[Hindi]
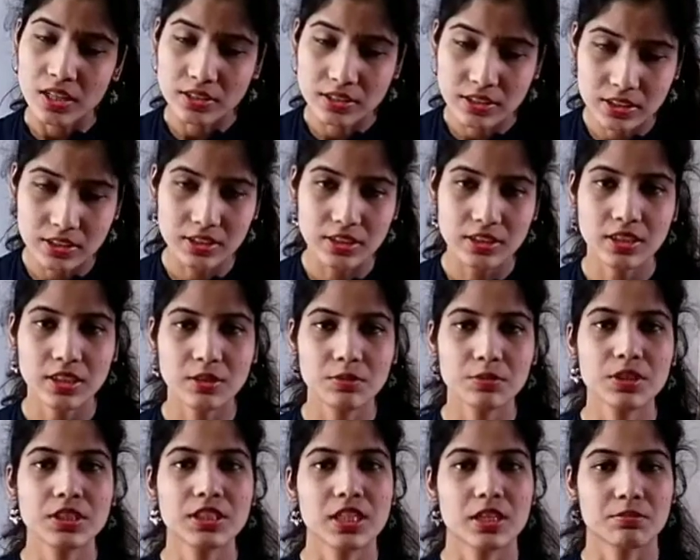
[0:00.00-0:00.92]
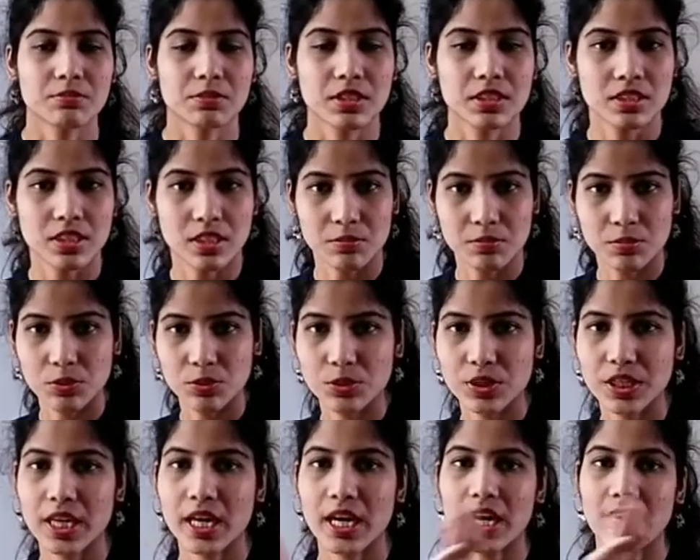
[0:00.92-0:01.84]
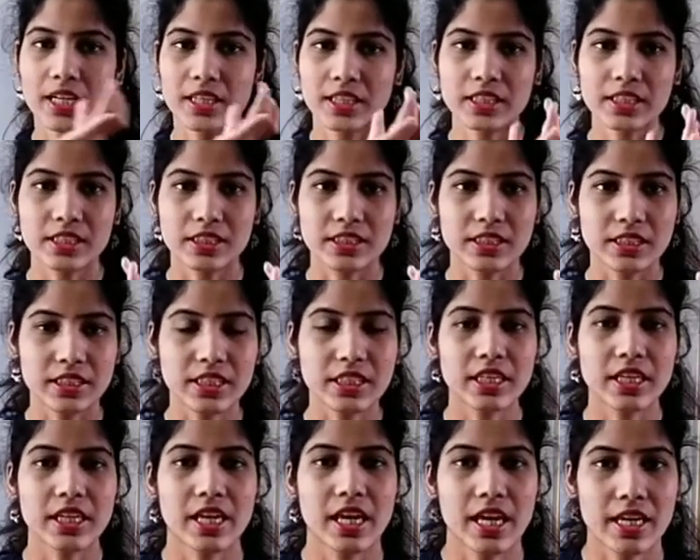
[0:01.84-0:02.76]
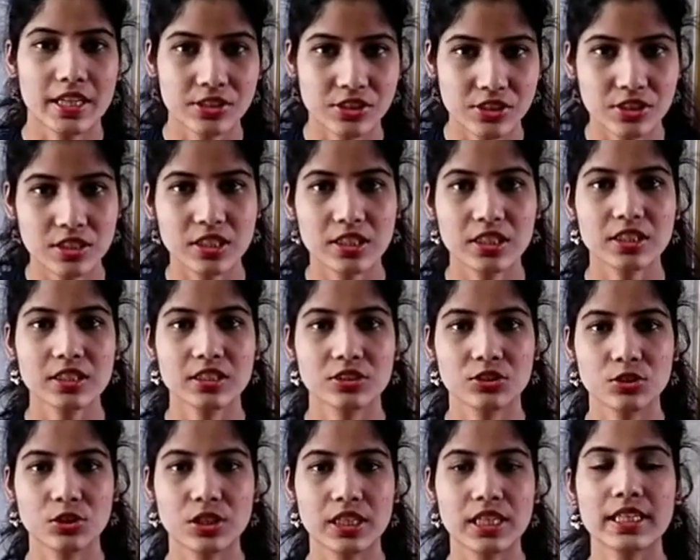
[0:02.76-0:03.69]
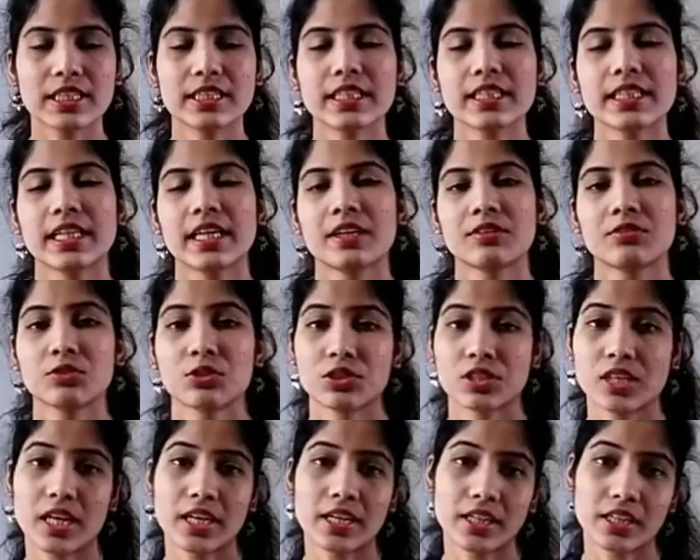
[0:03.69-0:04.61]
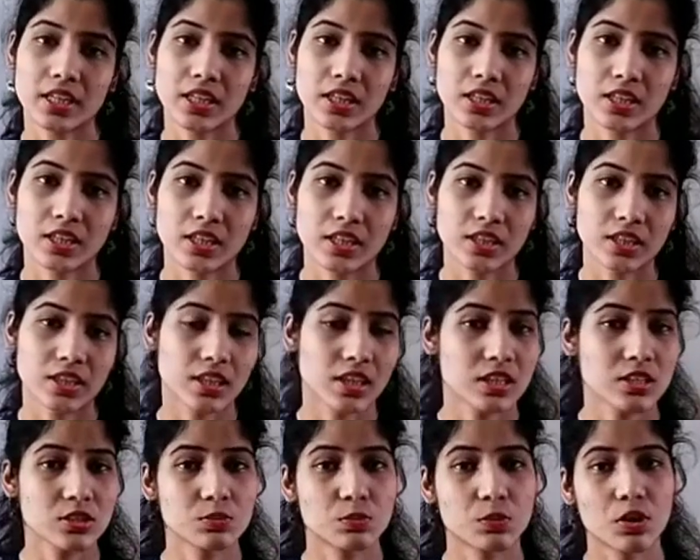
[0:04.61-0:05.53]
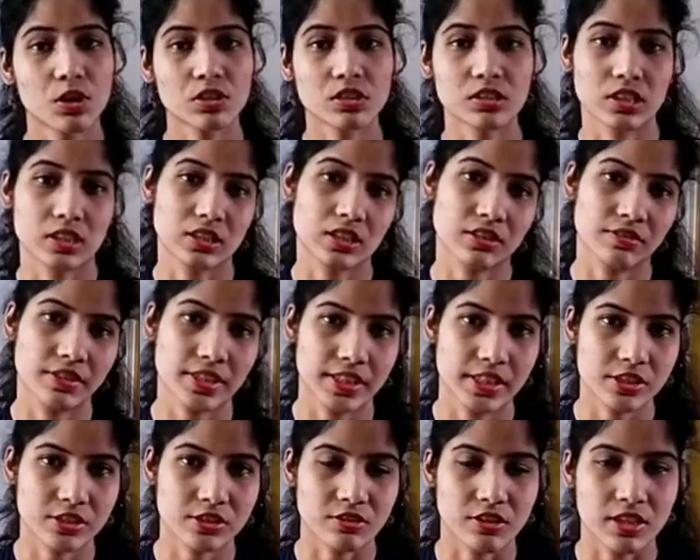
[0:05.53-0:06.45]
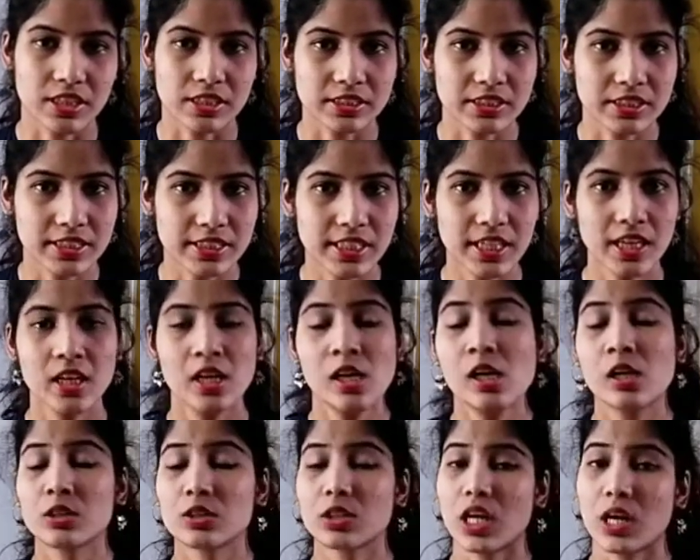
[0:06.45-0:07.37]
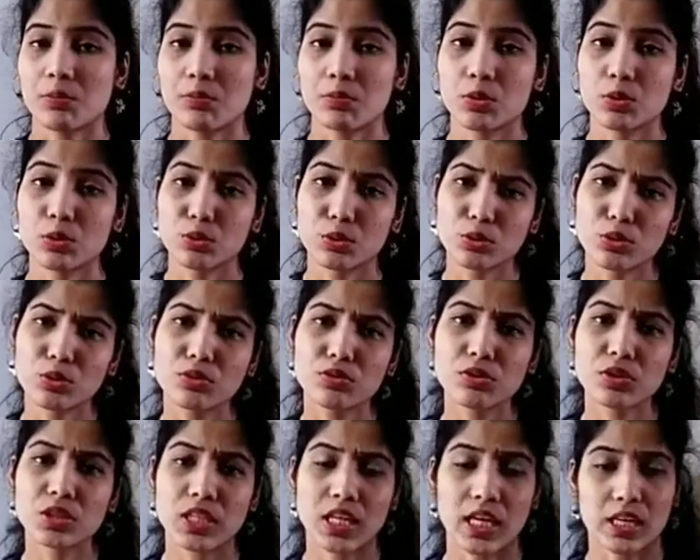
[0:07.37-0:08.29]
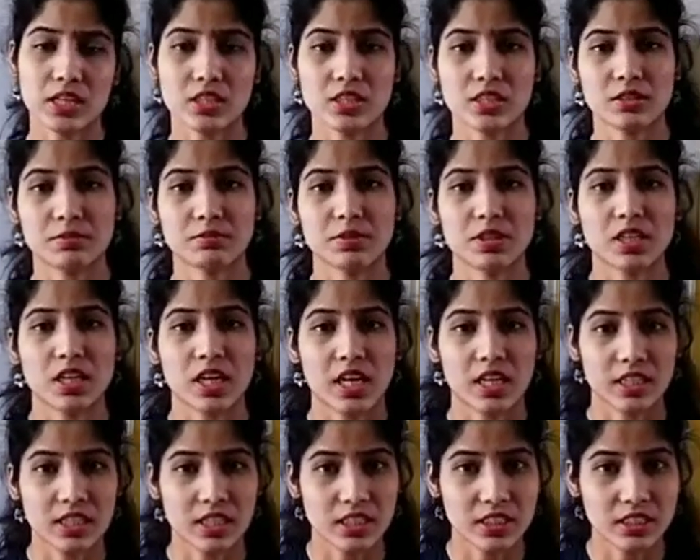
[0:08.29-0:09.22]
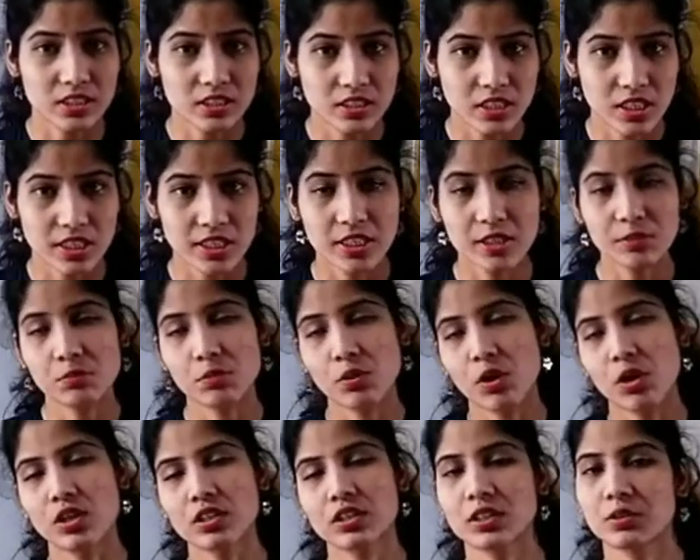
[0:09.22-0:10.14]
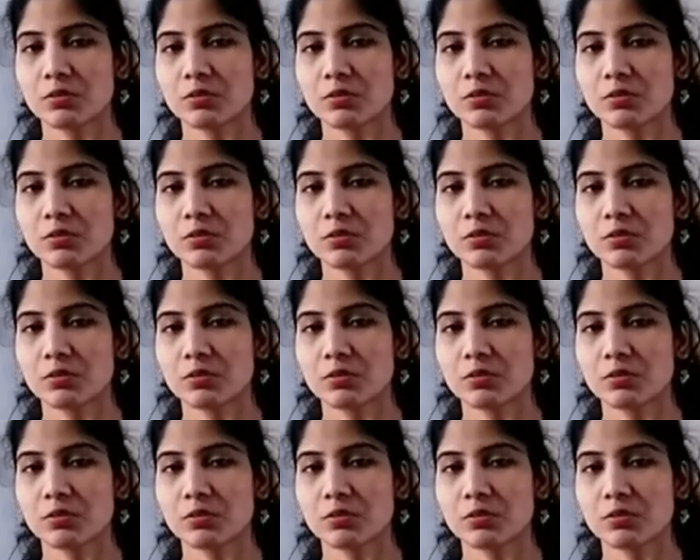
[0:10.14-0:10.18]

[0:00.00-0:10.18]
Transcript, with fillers: जितने भी चैप्टर्स आप लोगों के आएंगे ठीक है रिएक्शन के जो रिलेटेड है वो सारे क्या करेंगे गाइज बहुत ज़्यादा वेटेज वाले ठीक है तो आप लोगों को वो सारे चैप्टर आने ही चाहिए बहुत